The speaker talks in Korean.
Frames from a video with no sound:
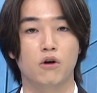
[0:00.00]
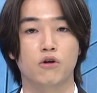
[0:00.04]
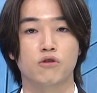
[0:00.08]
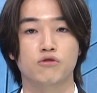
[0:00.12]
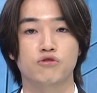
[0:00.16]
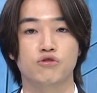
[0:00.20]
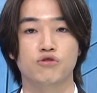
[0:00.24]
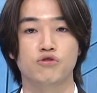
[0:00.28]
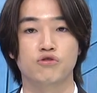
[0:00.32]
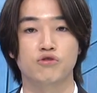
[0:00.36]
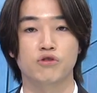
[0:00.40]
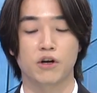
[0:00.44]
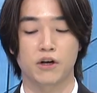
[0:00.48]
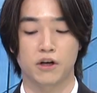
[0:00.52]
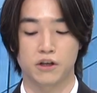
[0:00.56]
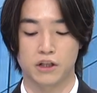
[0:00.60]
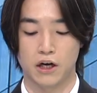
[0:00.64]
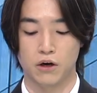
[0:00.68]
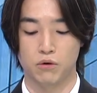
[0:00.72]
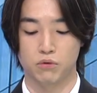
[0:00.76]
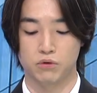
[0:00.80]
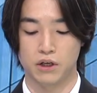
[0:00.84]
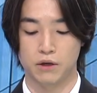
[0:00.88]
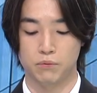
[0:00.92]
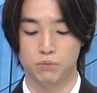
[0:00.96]
준수하게
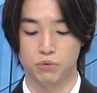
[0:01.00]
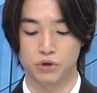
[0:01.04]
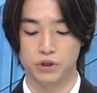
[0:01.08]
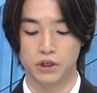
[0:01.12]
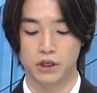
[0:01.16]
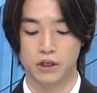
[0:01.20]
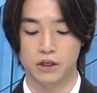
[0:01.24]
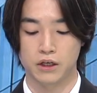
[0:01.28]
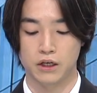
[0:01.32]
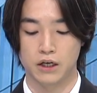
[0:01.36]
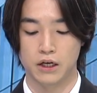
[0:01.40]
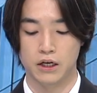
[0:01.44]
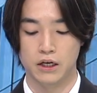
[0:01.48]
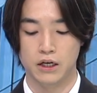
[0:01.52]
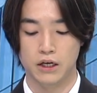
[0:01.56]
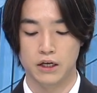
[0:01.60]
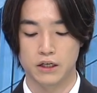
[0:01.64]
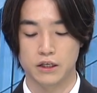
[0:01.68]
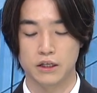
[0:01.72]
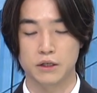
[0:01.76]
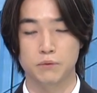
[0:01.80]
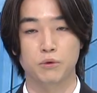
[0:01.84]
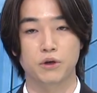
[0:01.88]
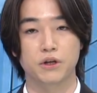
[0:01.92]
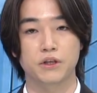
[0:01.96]
나오다 보니까
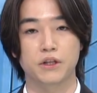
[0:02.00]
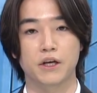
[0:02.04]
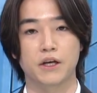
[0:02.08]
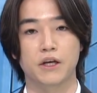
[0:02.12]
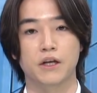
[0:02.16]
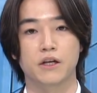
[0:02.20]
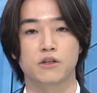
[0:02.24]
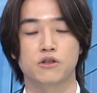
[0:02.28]
이번에